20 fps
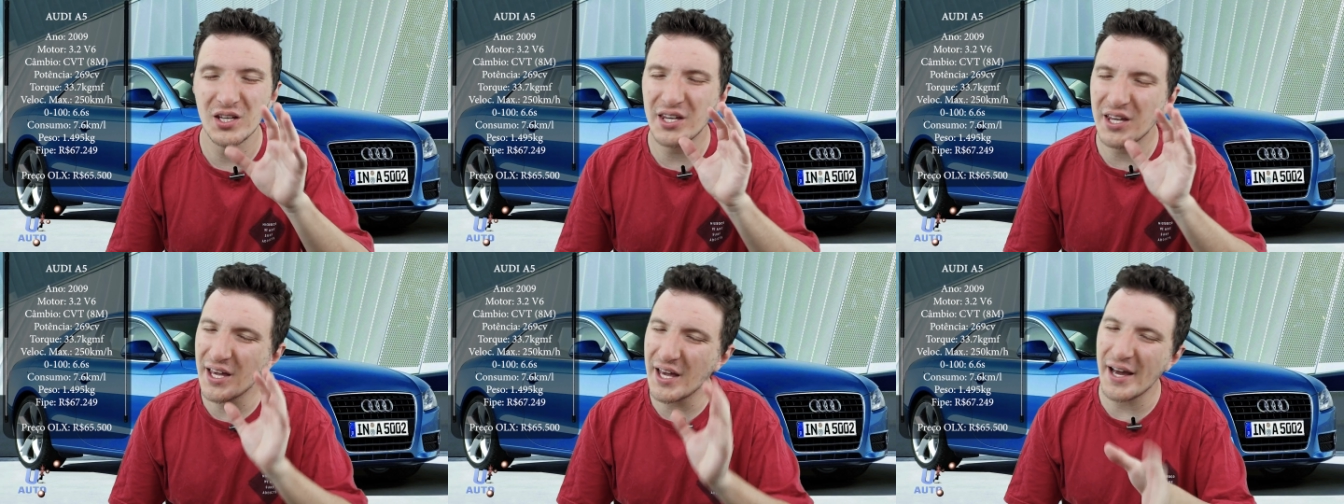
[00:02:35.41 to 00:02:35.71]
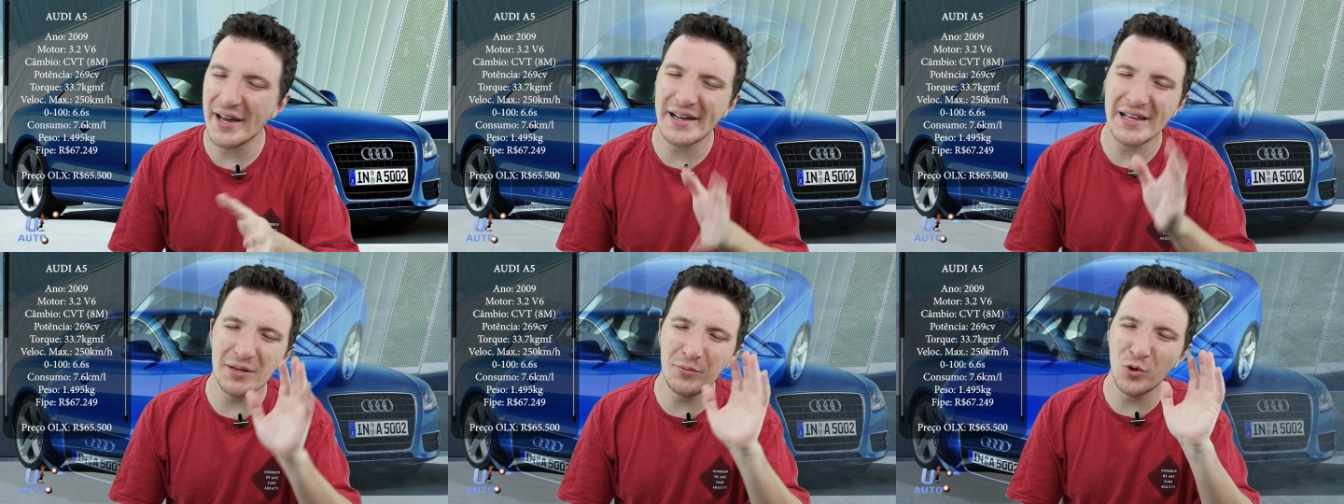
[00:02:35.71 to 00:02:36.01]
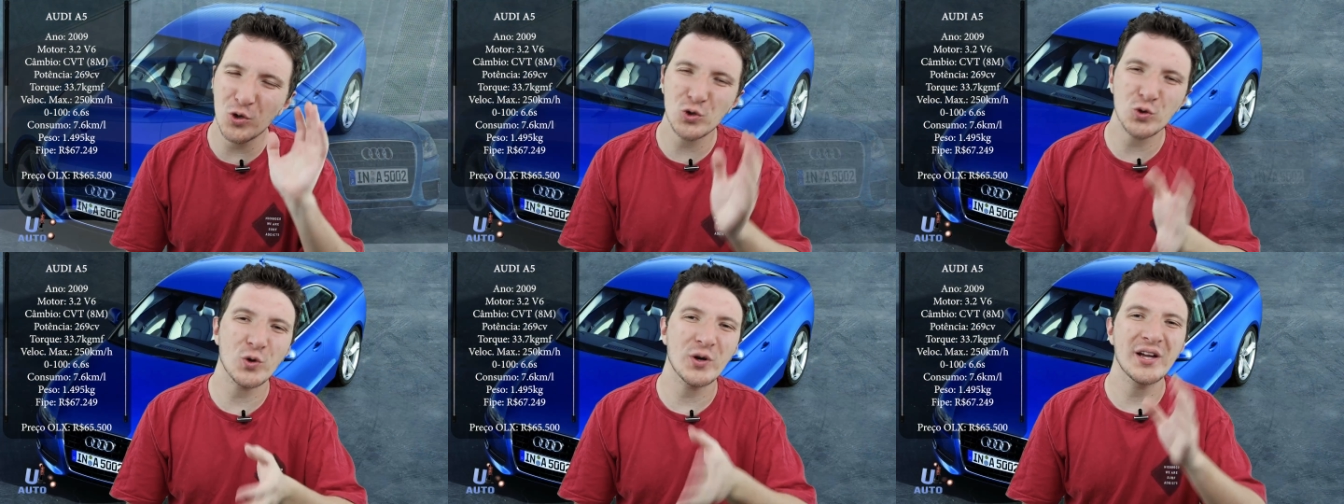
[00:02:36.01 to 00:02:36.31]
que é aquele
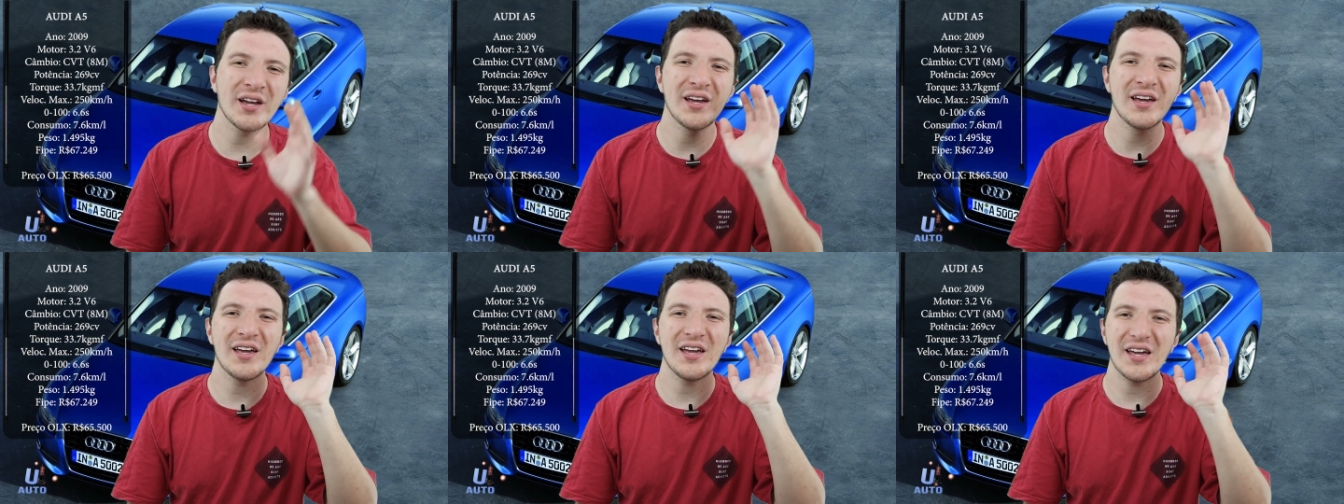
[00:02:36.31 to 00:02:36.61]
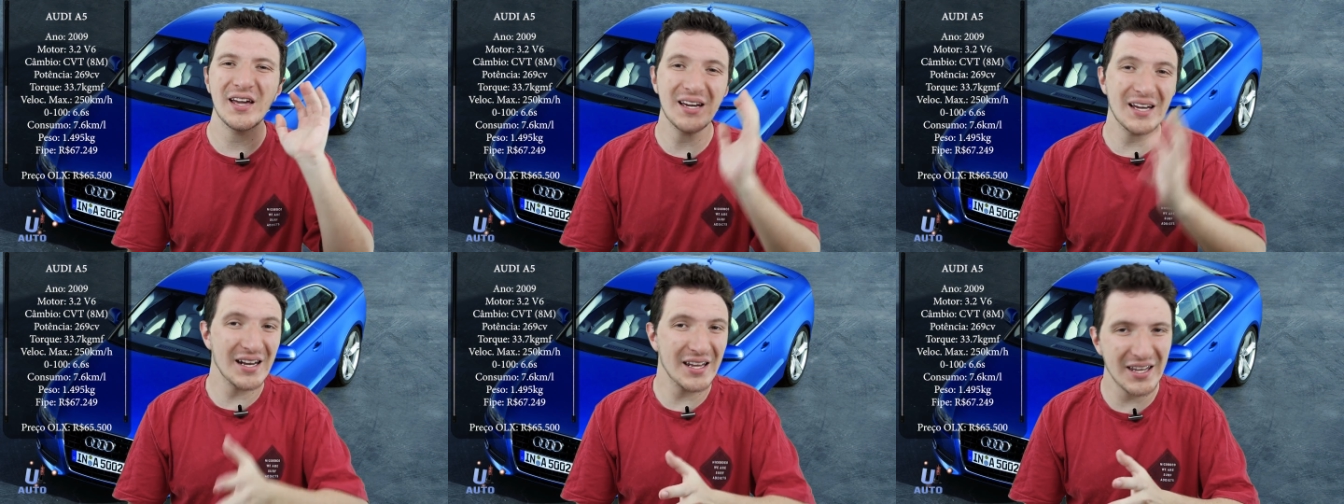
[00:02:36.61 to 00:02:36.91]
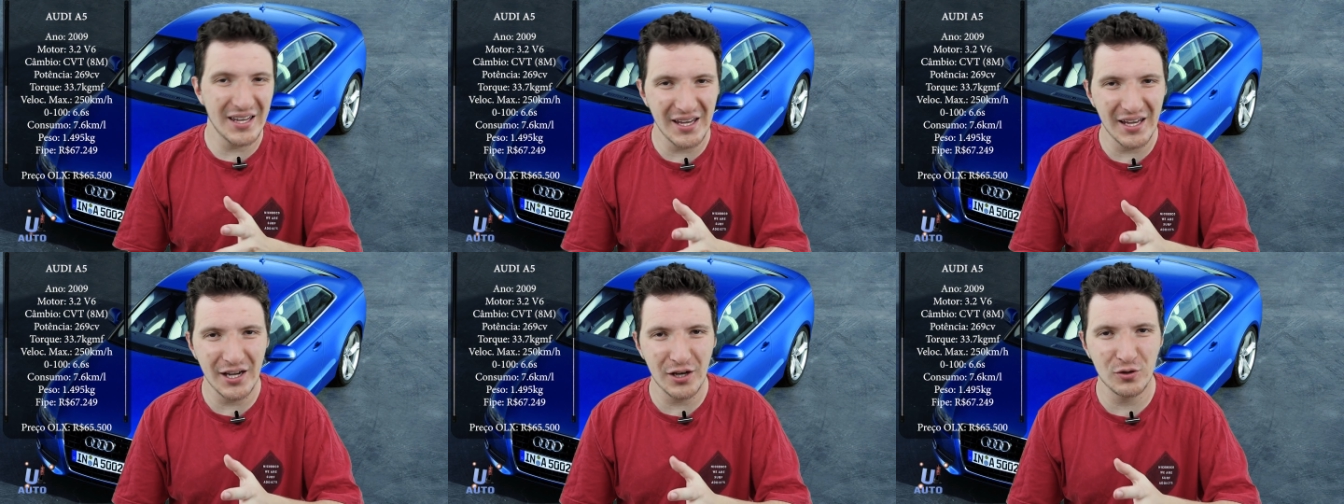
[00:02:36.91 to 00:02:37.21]
motor
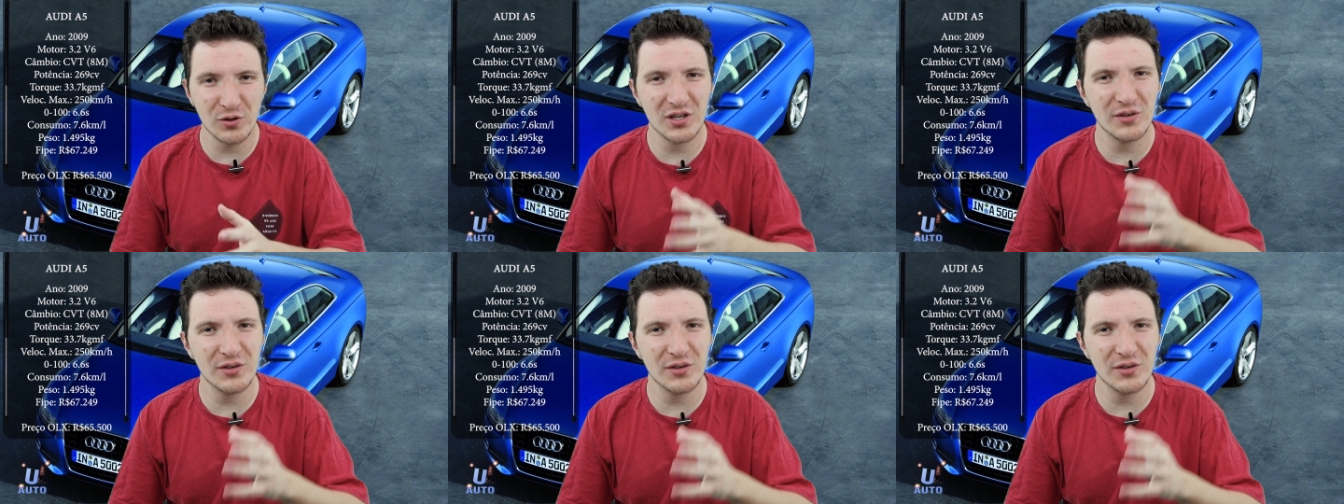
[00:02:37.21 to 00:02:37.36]
encrenqueiro,